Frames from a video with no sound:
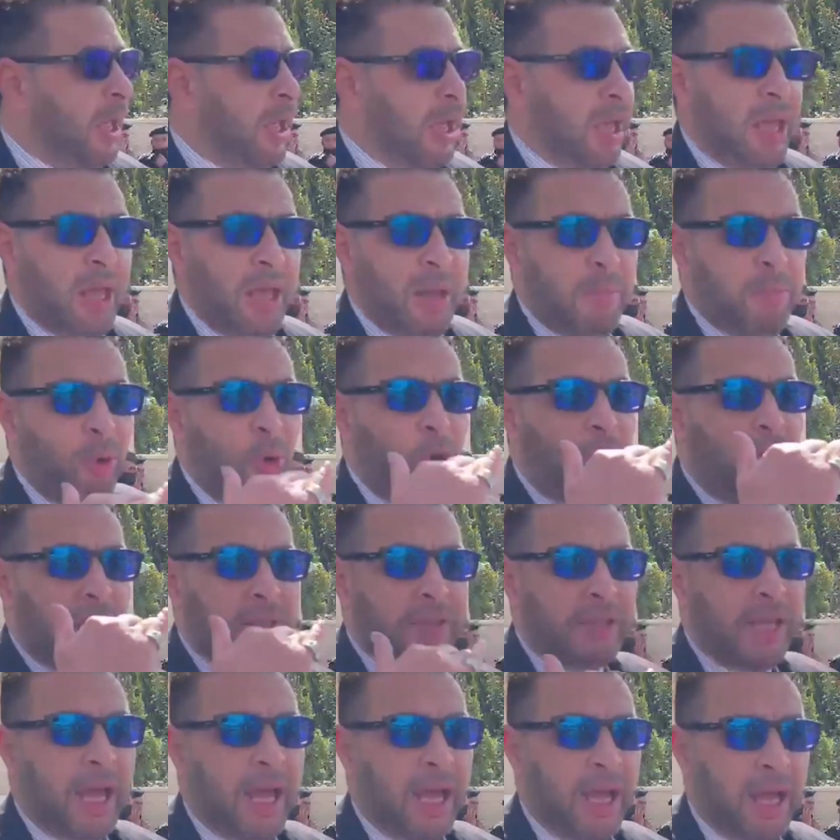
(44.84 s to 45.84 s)
آه،
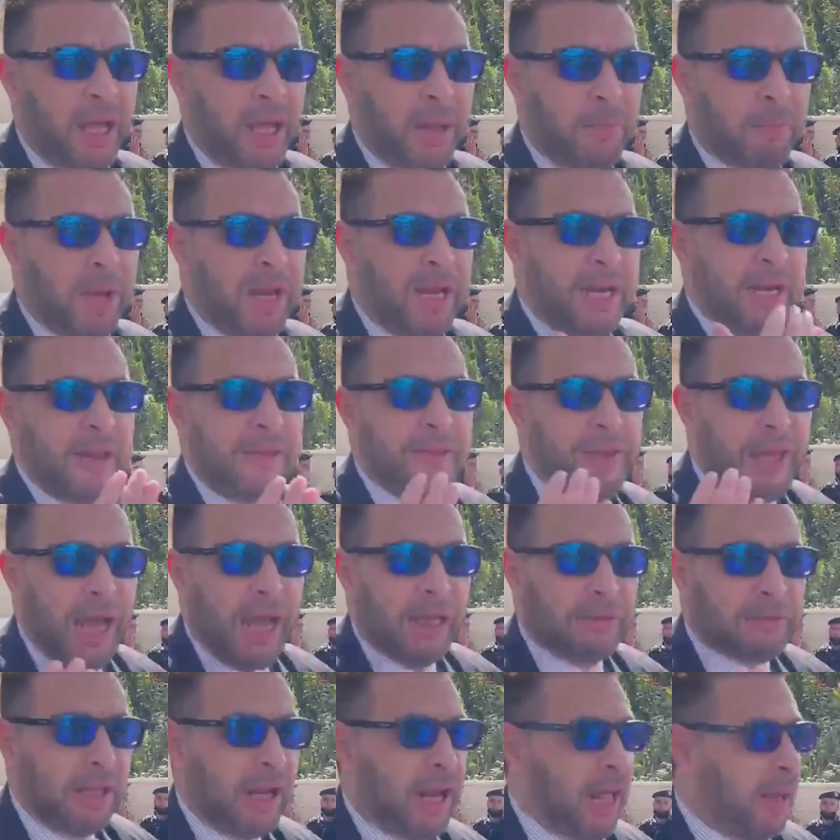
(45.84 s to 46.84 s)
منقطعه من الذي
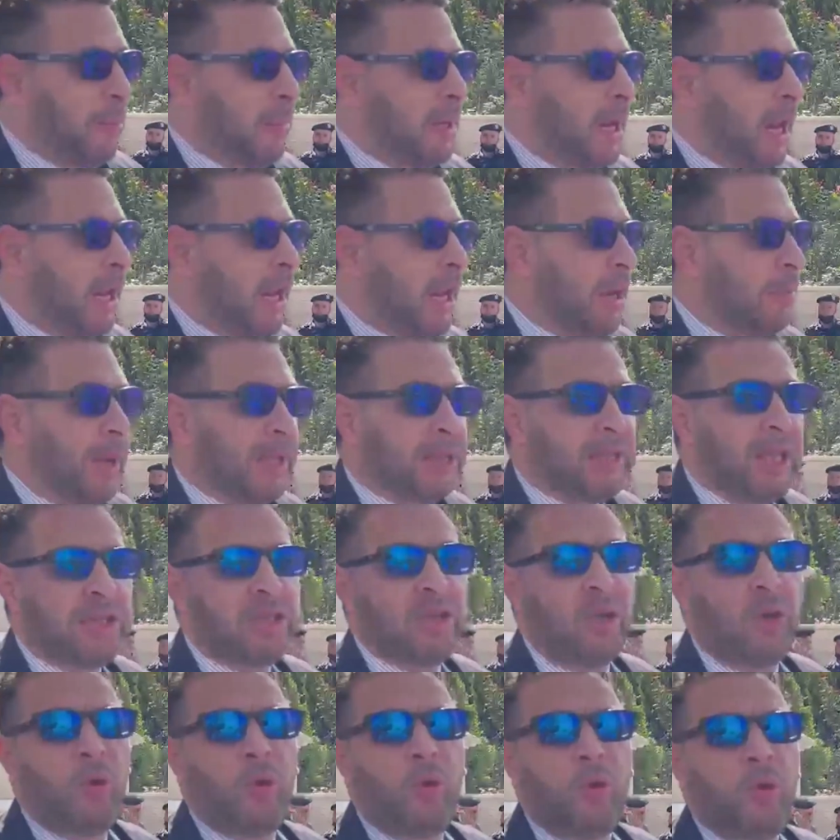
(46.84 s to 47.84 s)
اعطى الامر الأربعة
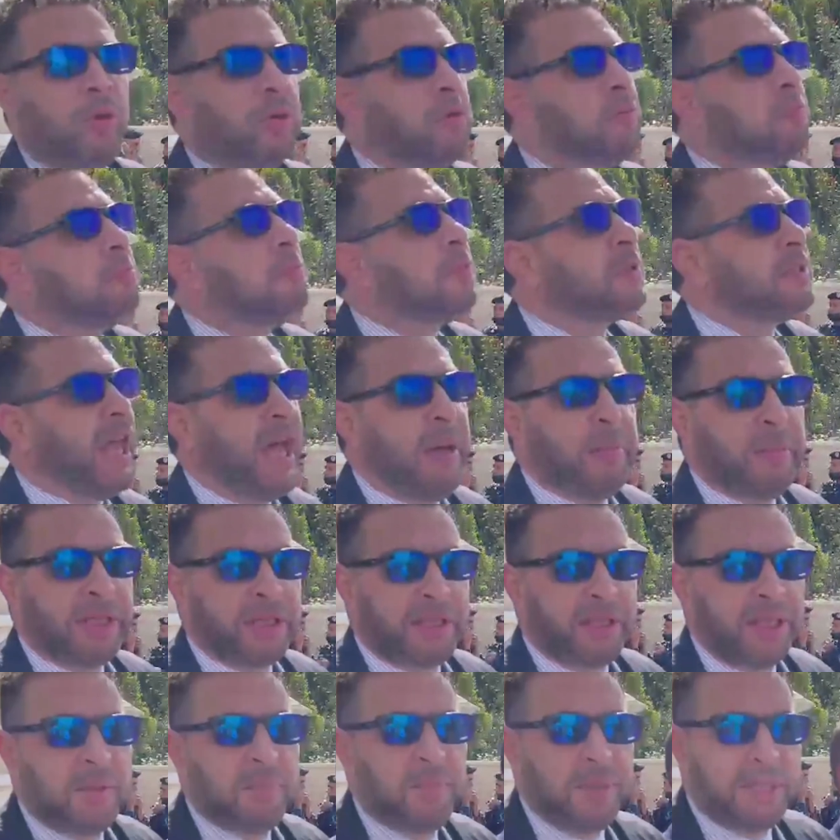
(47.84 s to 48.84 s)
عشر يقول له
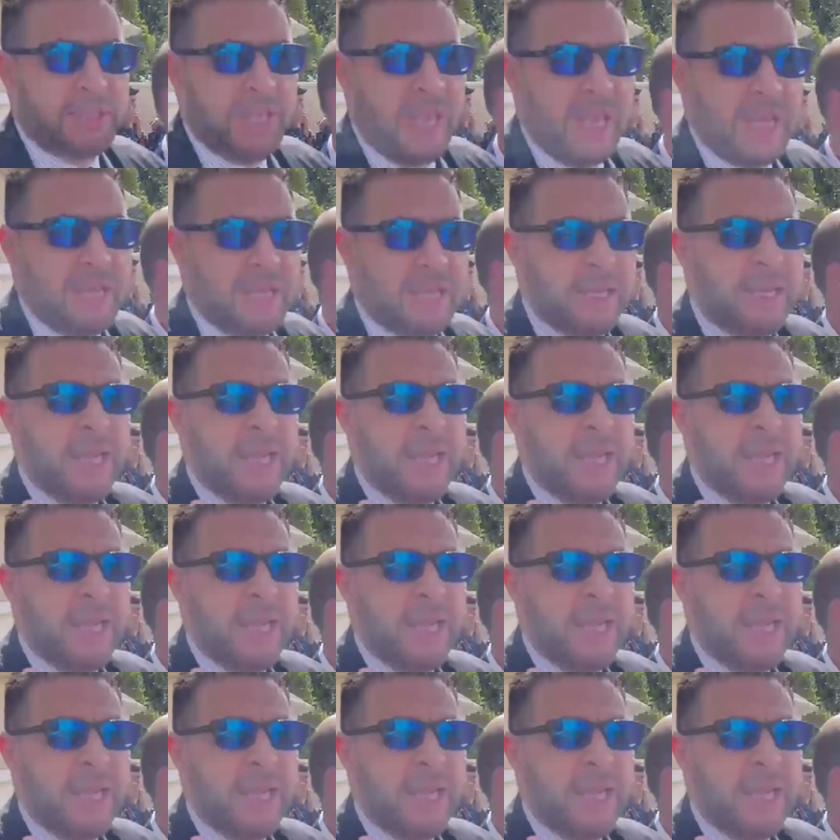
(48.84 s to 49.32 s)
صامتين بالتالي